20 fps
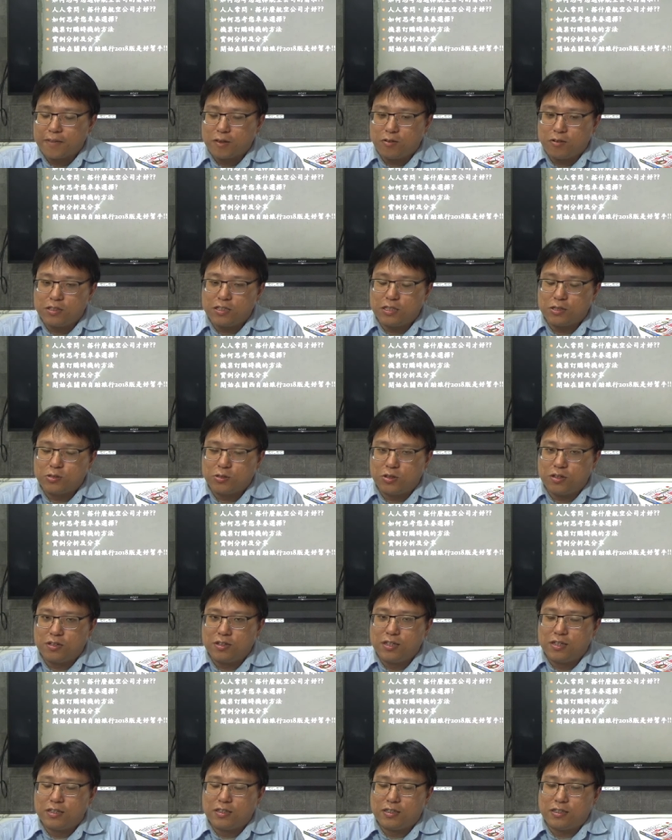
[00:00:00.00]
或者是
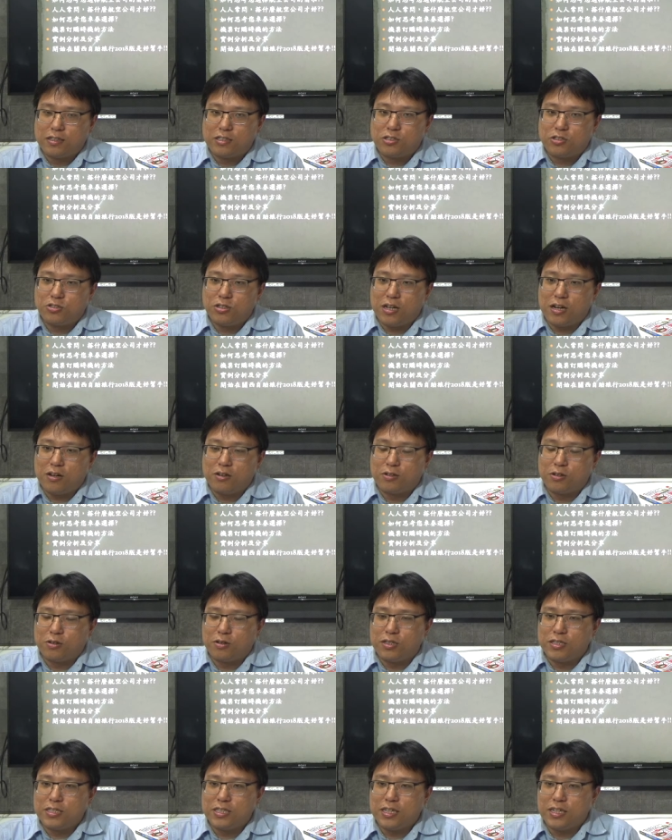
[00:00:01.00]
说你需要
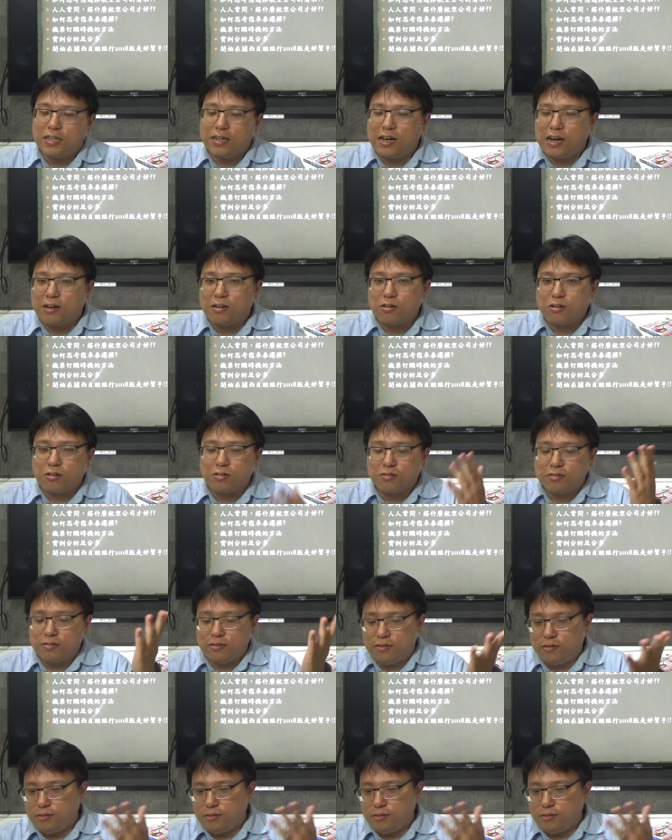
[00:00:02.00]
有一些航空